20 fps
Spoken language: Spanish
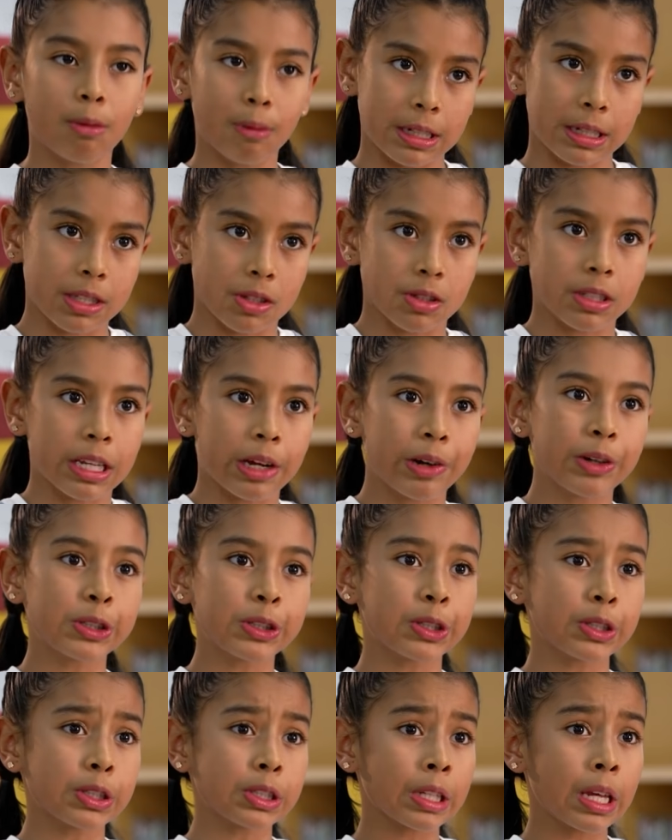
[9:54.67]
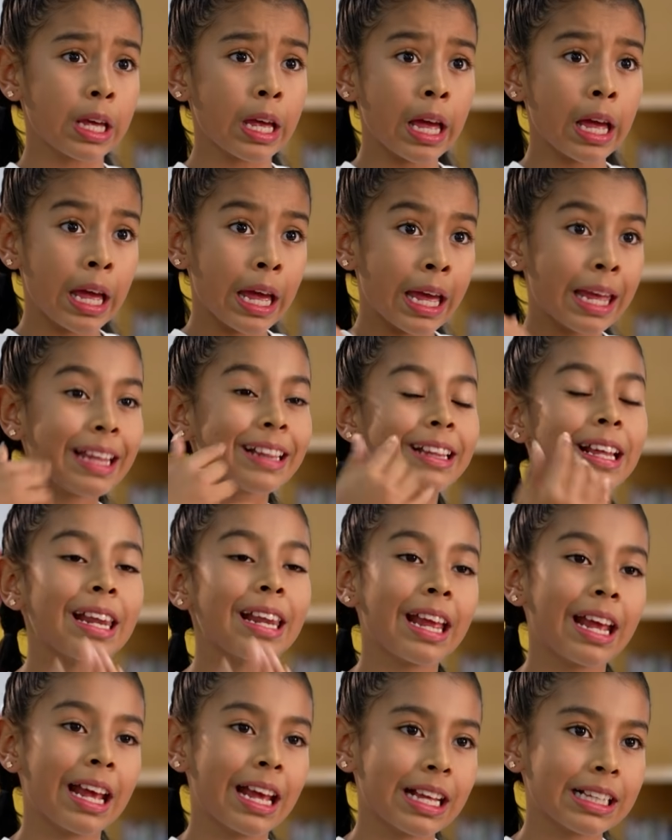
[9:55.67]
nuestros negocios,
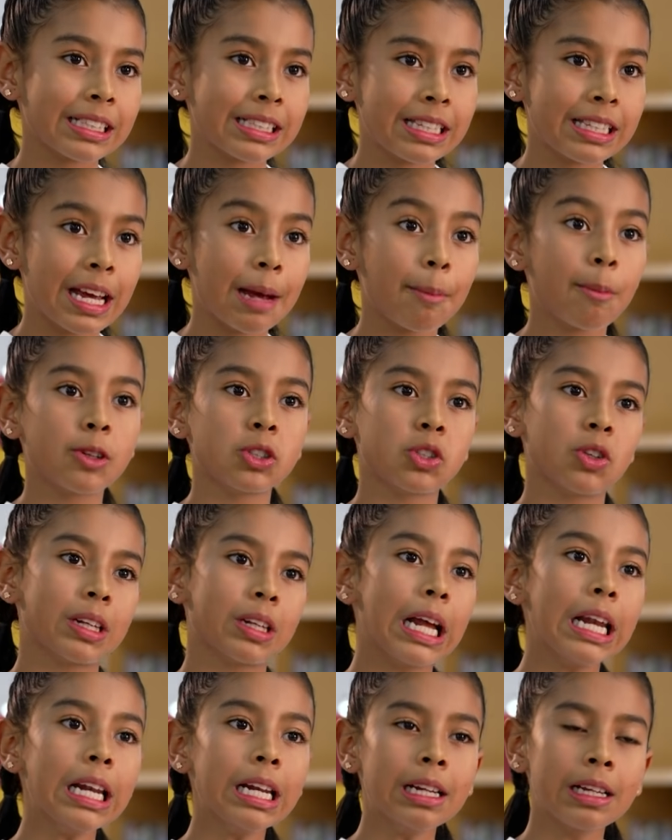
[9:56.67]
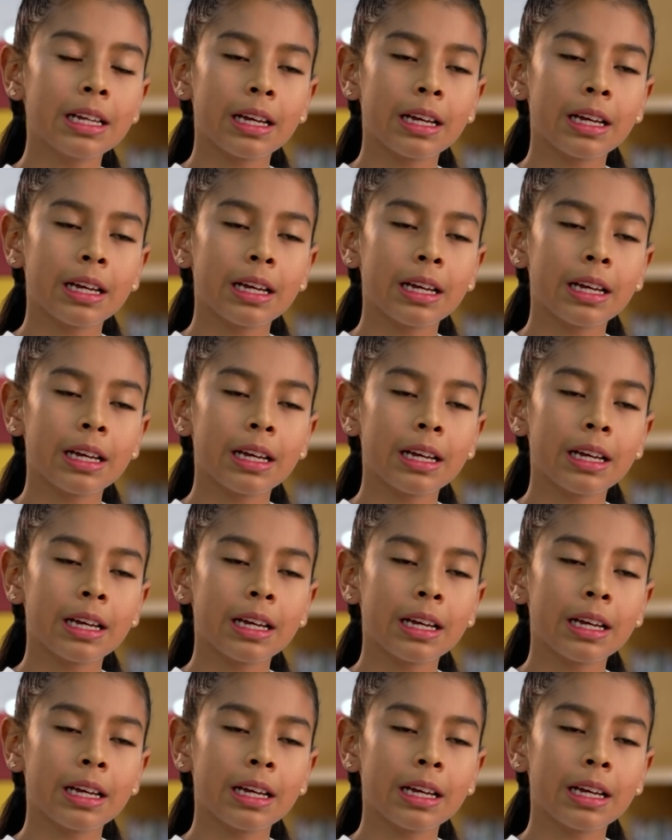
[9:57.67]
inteligencia emocional.